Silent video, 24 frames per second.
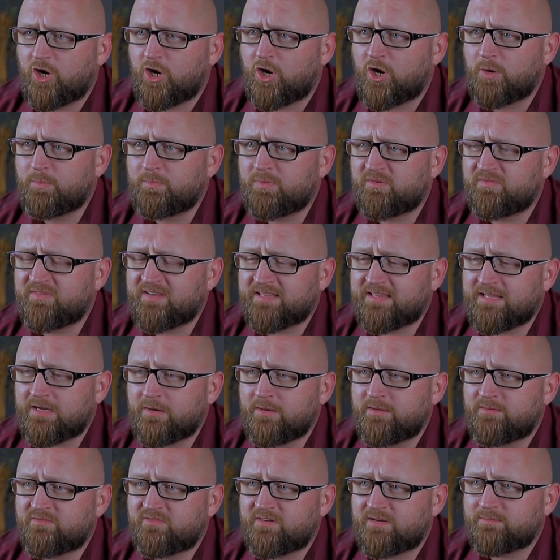
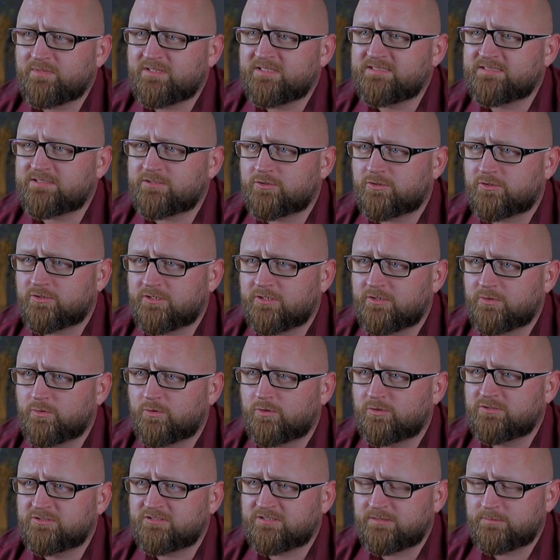Opowiadałem wam historię
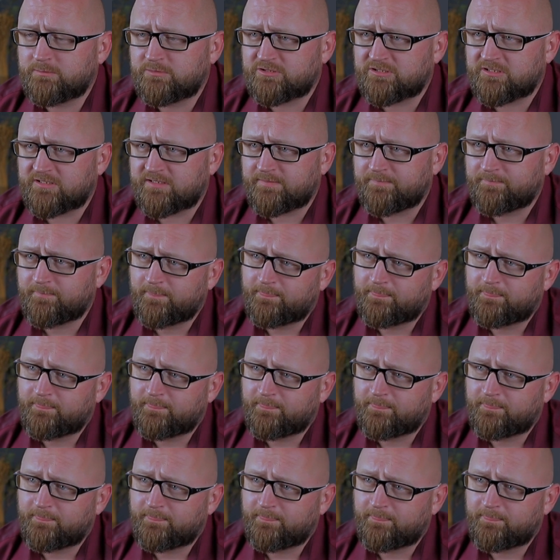o Gzymsie.